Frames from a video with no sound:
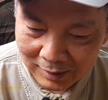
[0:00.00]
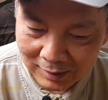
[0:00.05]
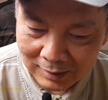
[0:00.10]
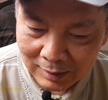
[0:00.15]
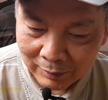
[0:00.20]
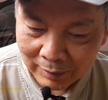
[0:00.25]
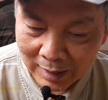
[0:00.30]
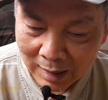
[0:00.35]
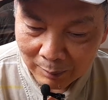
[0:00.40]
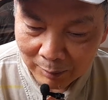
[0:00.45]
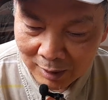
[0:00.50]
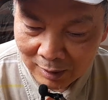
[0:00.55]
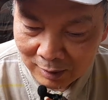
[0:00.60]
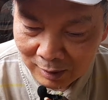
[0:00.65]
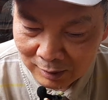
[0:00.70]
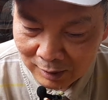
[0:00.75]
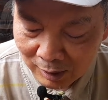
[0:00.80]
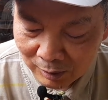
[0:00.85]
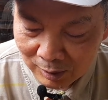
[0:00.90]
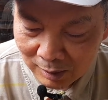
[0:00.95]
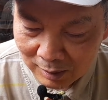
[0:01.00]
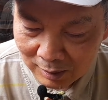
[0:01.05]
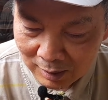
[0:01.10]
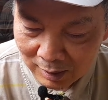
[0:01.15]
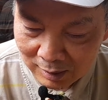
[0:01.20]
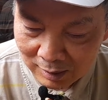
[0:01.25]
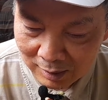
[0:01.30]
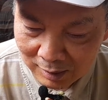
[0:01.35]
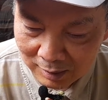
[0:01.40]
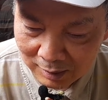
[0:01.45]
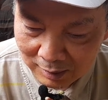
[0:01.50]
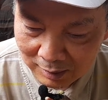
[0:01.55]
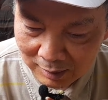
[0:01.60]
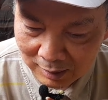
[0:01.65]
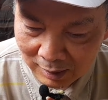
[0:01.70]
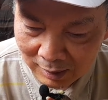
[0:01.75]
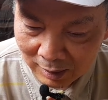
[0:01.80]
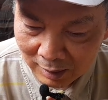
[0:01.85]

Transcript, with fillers: ta phải đáp ứng được những cái cái